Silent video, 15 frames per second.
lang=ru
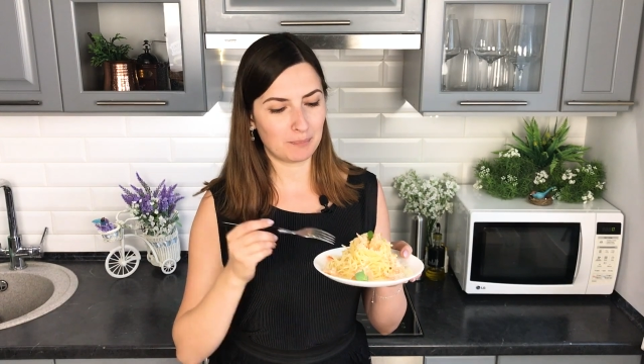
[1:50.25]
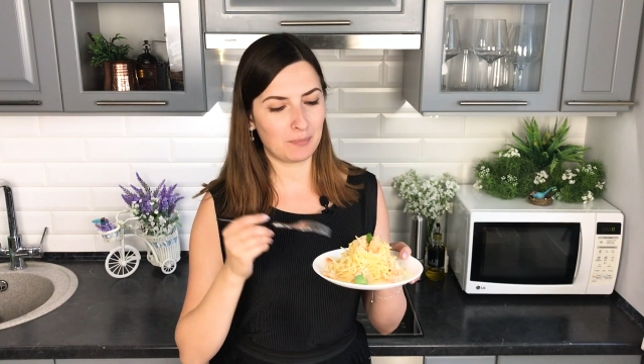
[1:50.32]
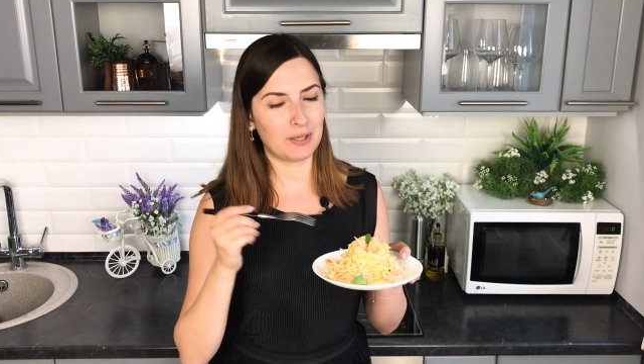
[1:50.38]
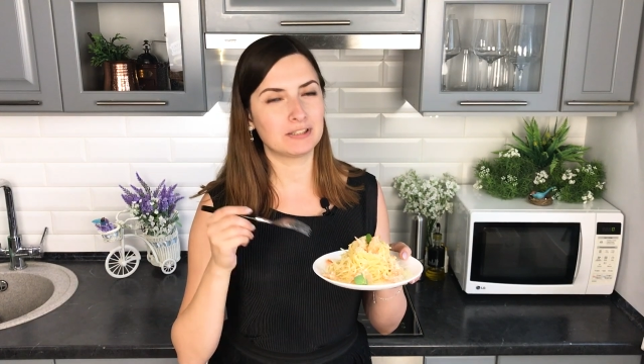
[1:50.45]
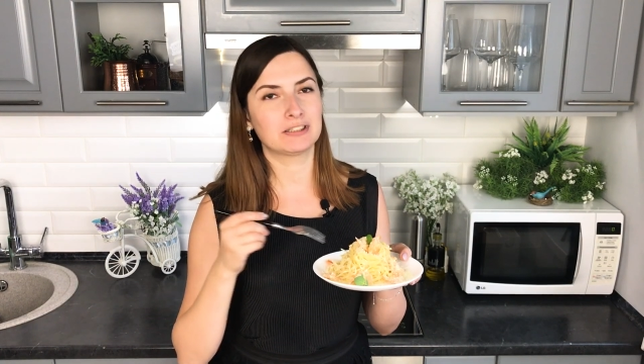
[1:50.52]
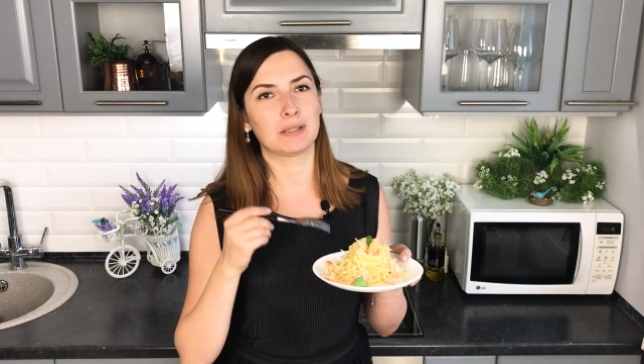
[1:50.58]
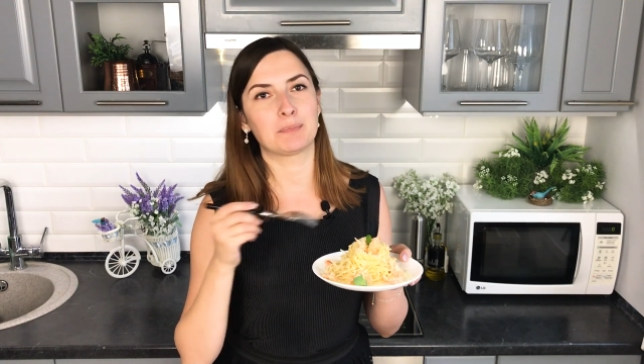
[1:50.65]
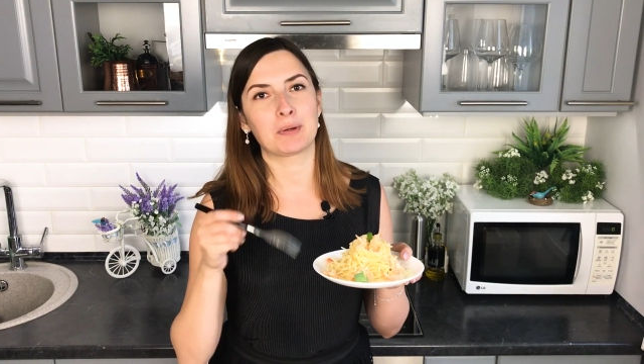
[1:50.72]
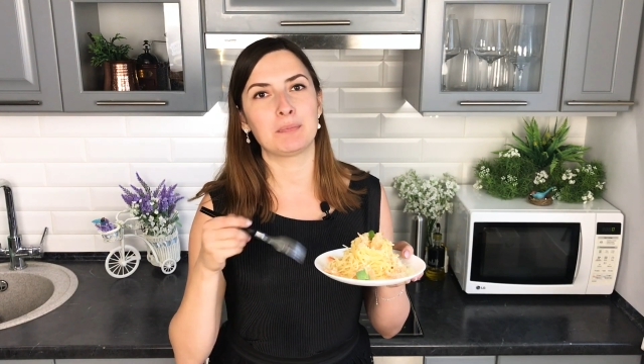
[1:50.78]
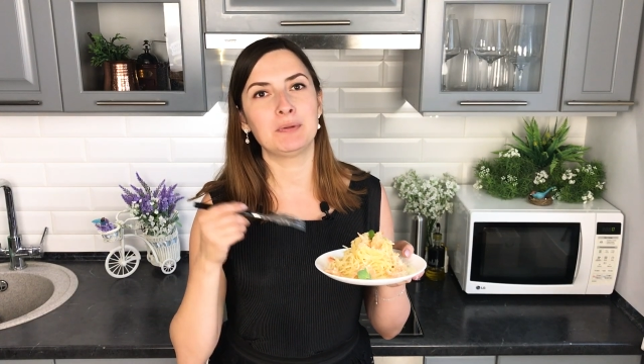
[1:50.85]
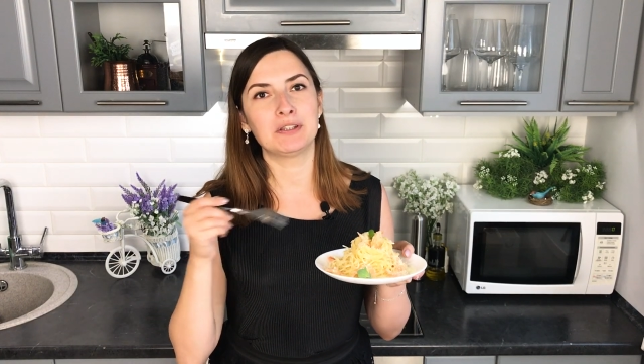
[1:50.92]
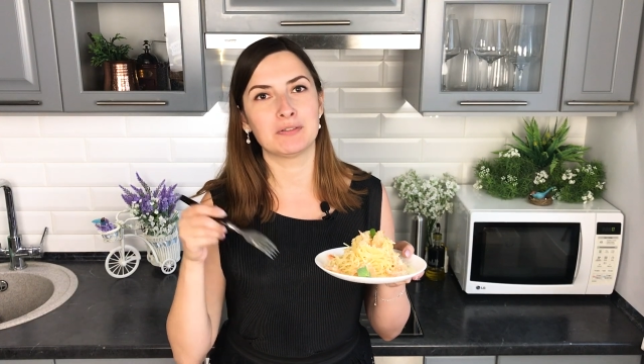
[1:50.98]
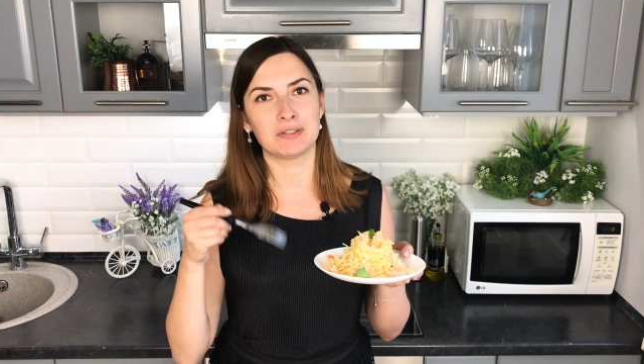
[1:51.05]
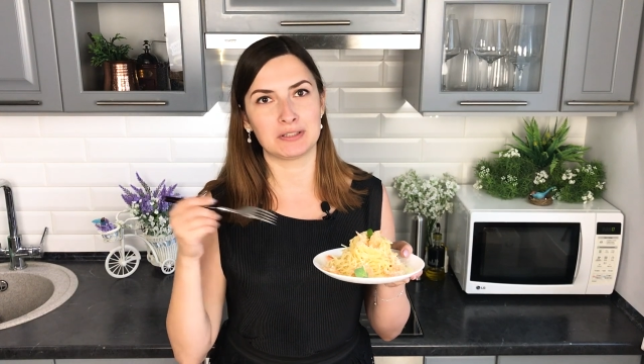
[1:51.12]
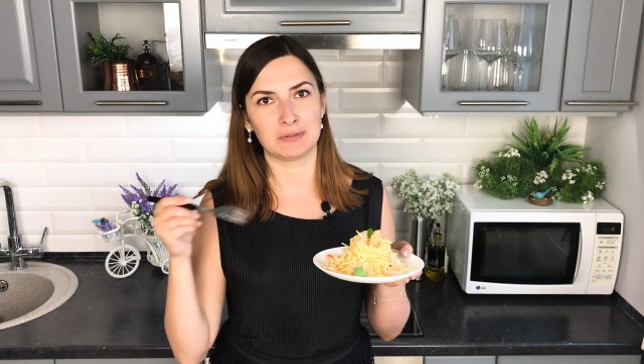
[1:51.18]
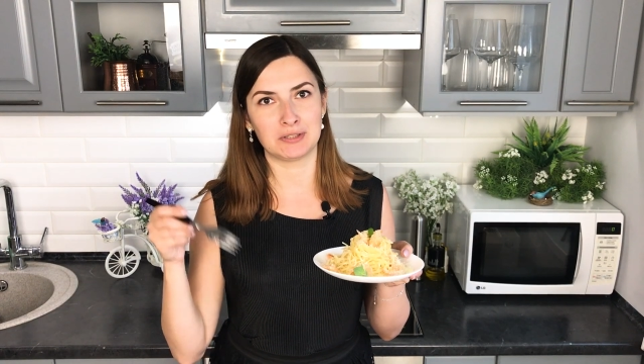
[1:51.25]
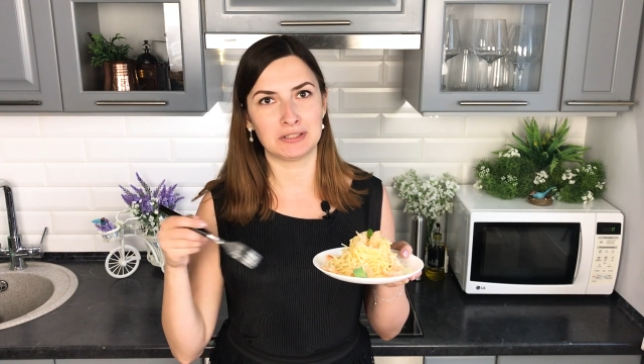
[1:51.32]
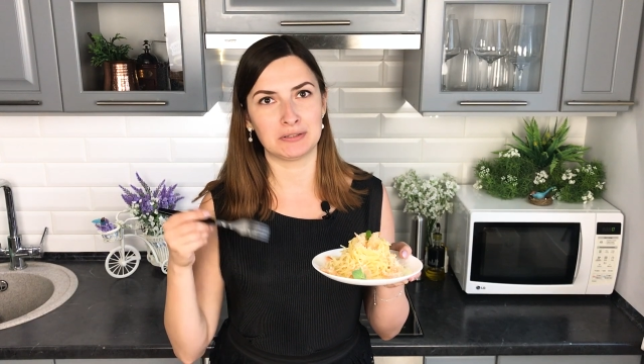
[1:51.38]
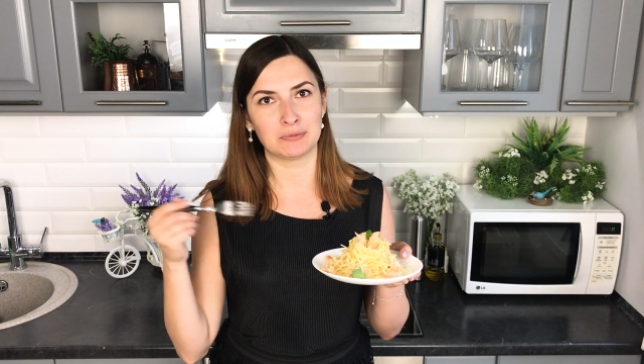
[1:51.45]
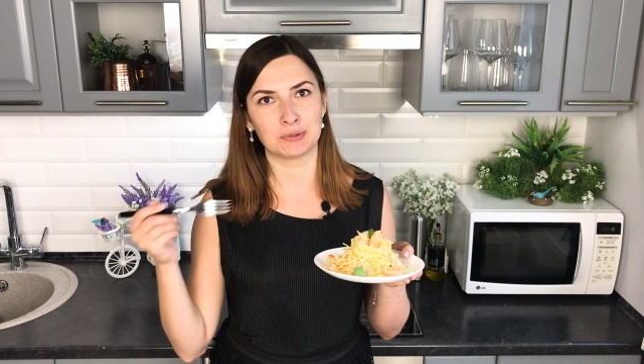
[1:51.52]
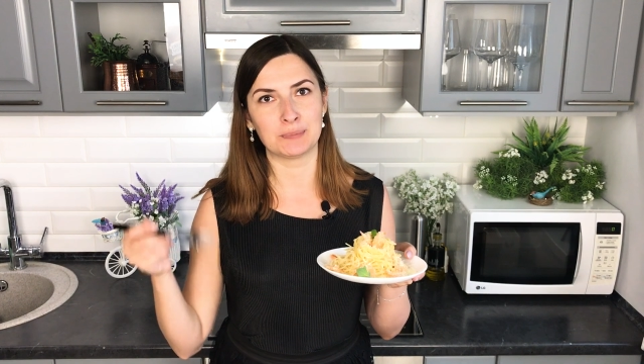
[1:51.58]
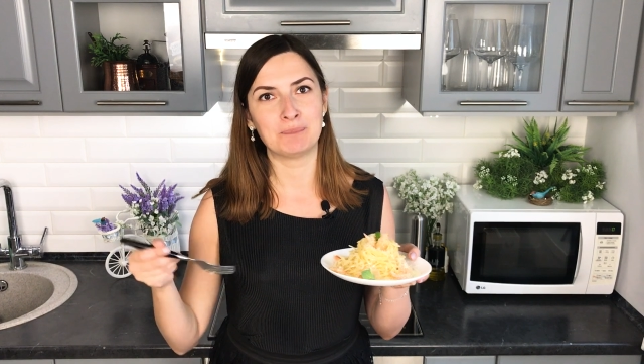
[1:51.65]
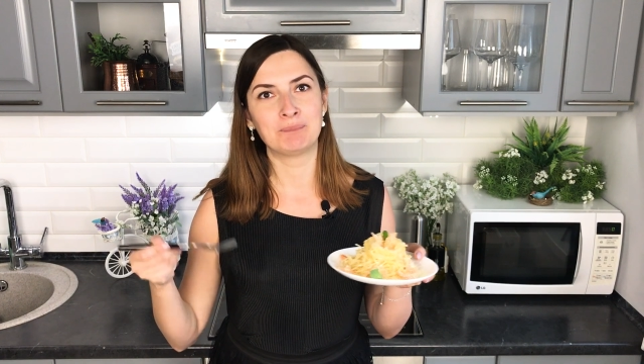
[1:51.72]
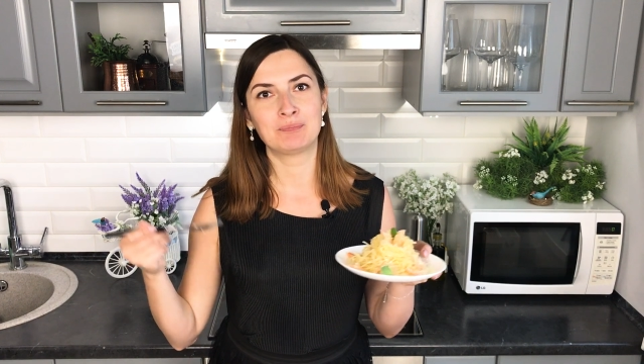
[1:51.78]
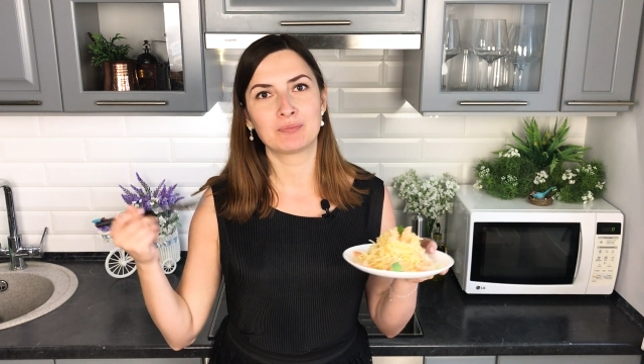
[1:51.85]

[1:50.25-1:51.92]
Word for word: Паста пропитывается вот этим вот